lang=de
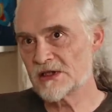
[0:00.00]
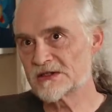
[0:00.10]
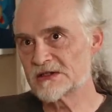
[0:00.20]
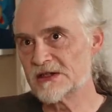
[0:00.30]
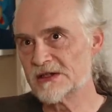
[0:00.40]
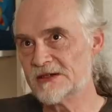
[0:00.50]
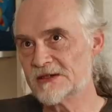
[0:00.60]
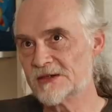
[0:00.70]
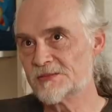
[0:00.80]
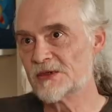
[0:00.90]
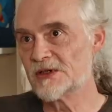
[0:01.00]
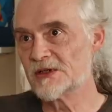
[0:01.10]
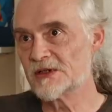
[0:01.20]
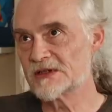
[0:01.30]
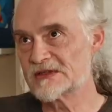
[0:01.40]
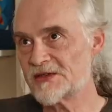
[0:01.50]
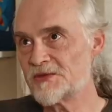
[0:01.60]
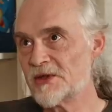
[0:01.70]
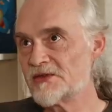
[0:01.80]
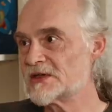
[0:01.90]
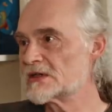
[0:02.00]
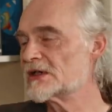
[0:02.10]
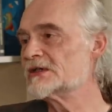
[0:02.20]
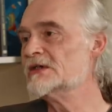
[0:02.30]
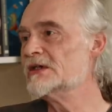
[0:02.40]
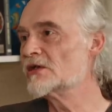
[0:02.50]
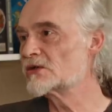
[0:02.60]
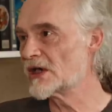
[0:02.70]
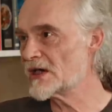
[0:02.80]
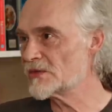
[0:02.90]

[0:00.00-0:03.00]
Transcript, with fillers: dass diese äh, Gesetzmäßigkeiten, die Dr.